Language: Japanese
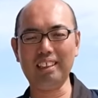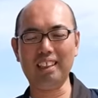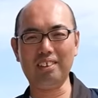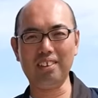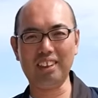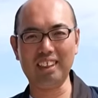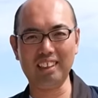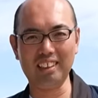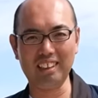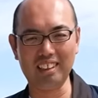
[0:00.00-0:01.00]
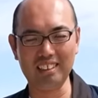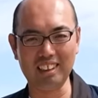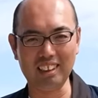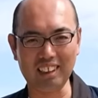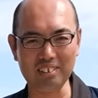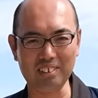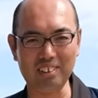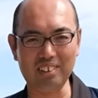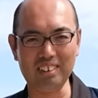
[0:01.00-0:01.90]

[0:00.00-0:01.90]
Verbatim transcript: たら声かけていただけるとあ